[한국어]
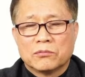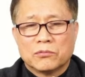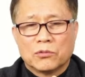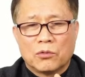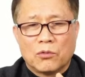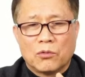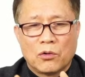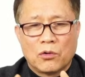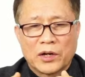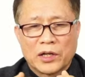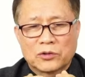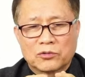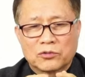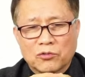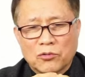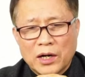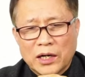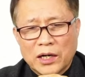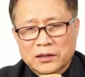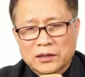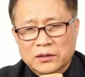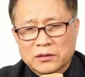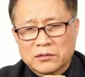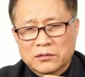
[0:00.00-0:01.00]

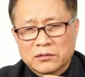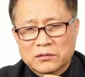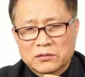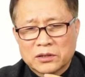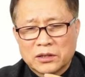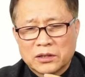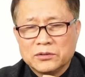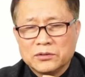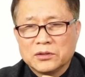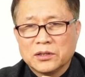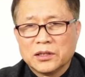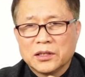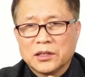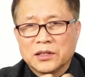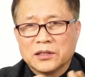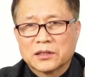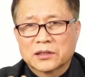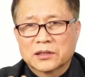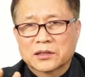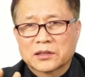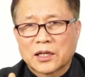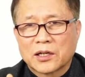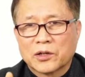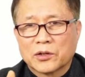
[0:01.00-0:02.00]
오랫동안 천년의
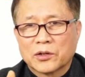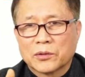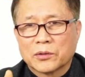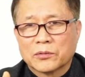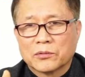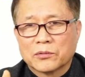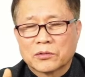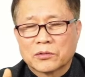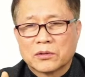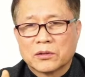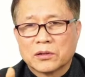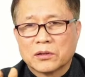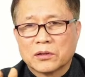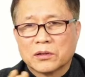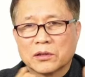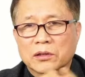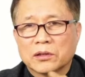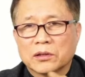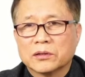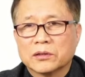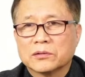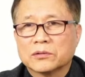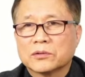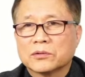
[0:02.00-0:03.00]
역사를
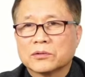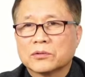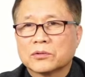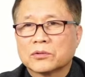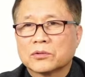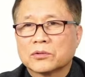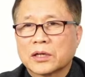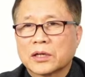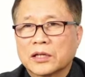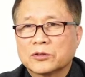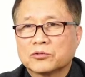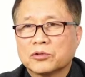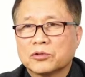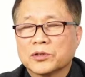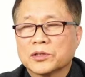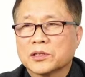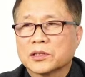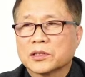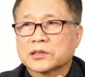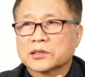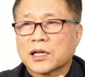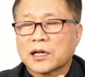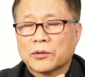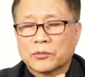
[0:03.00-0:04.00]
그 가톨릭
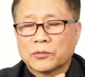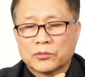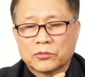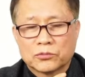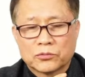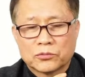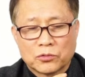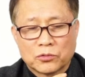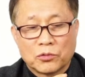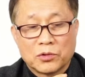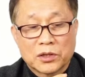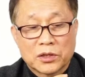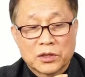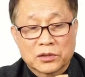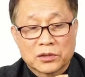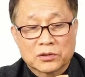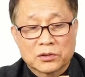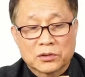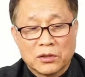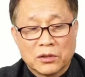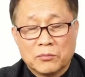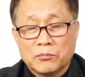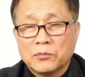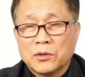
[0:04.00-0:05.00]
역사를
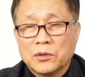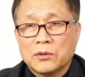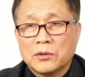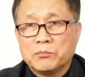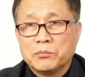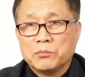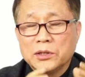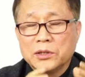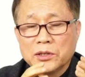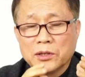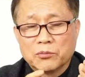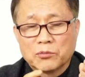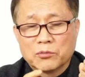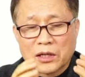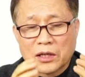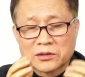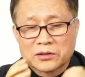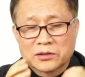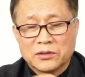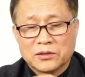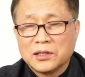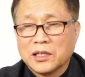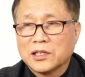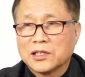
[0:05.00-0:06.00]
돌이켜서 믿음과
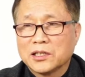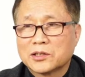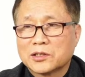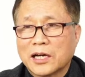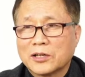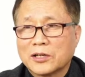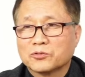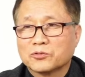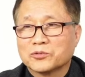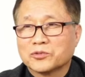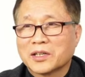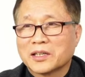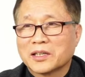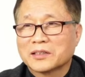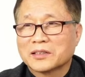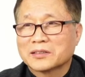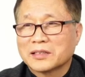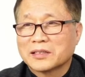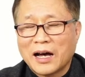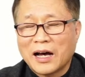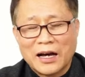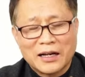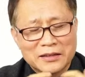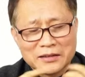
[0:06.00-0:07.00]
선행이 다 중요한
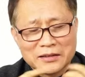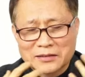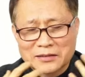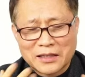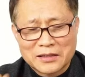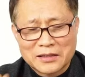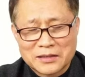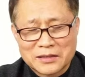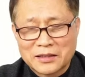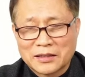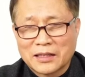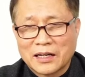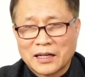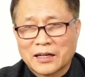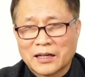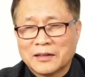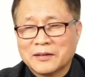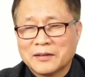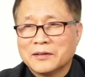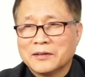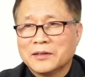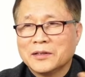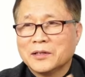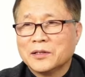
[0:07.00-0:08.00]
거다 아는 사실이다.
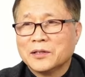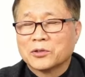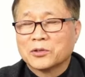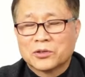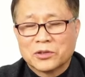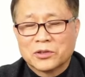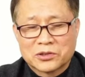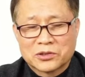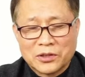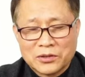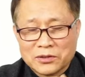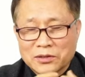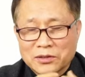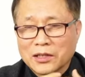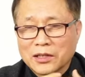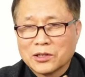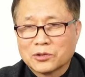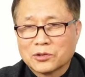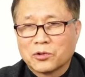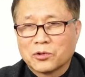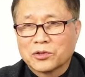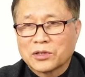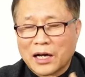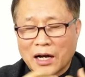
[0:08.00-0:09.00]
그
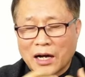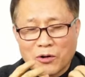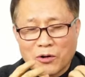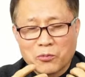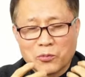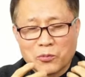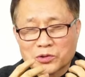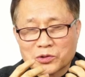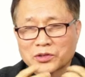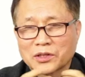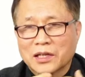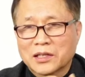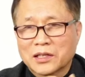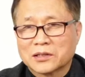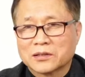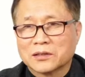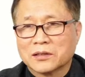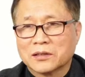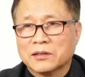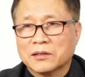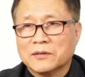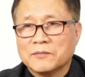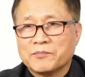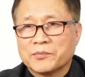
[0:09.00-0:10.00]
성경에도
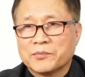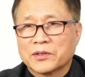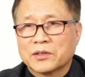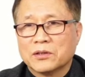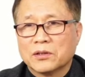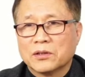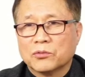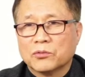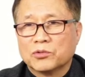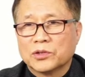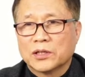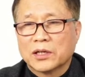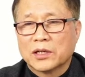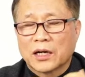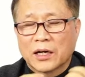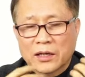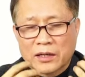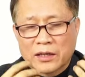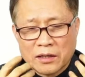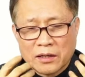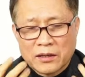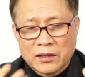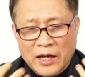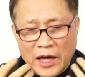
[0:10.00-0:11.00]
야고보서에서 그 우리가
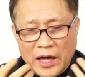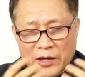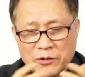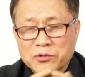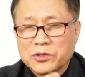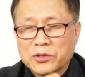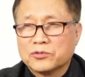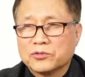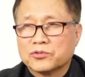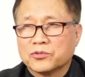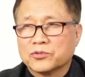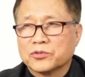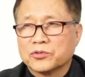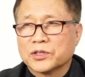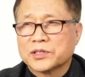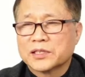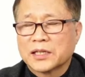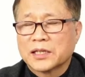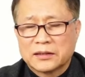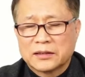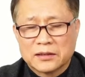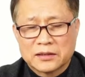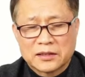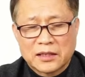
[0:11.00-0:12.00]
행위를
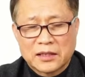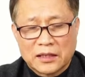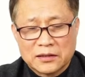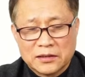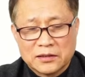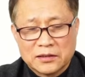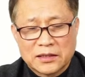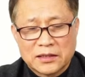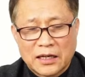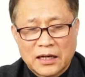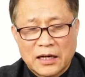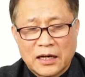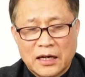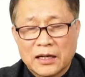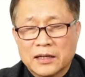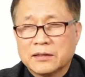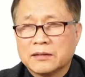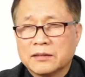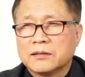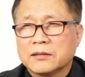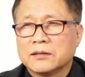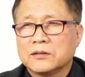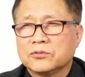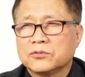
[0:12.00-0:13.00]
중요시한되지 않느냐
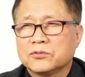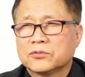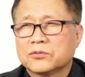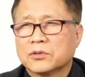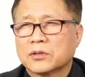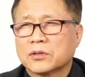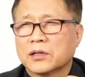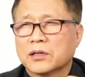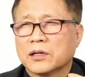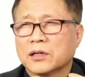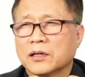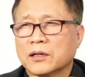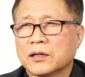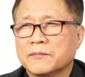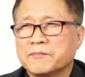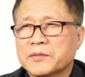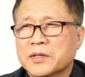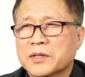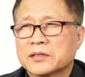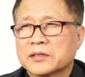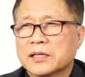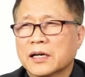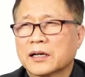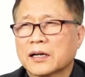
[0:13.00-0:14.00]
이런 그
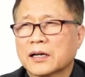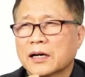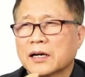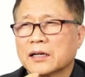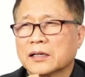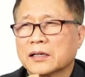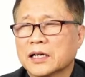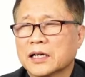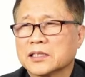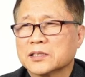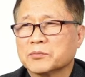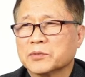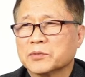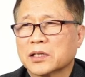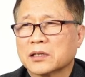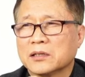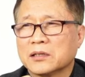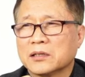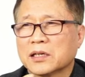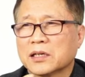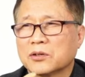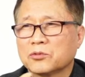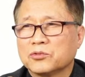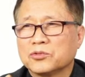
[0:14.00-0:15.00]
생각을 가집니다.
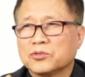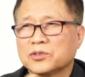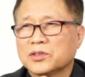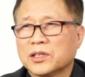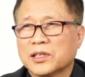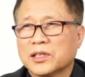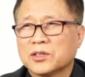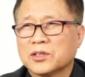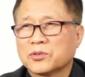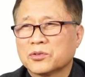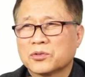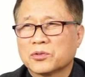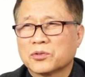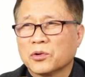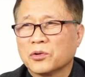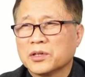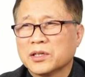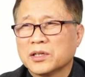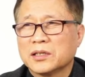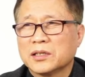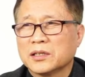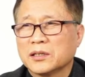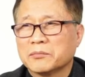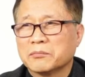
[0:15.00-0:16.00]
그러니까 루터의
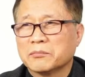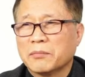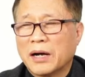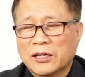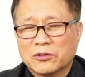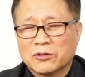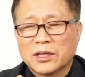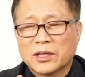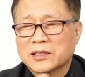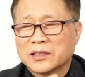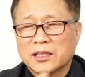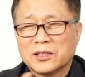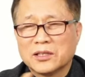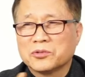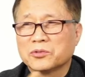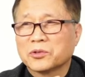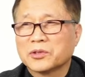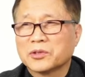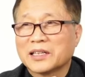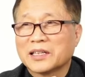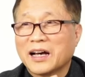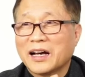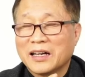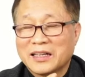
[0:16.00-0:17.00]
교리 이거는 말도 안 되는
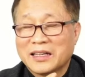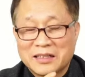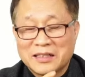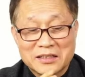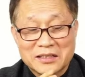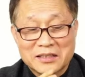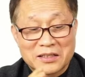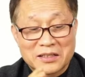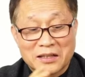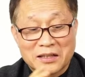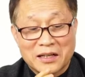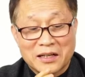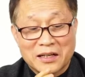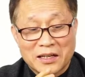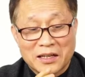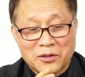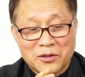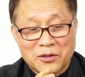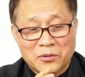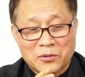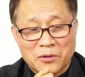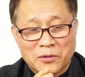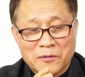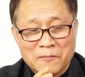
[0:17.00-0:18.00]
교리다 이렇게 생각을
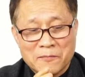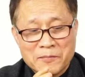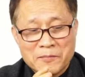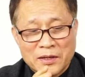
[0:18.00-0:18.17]
했고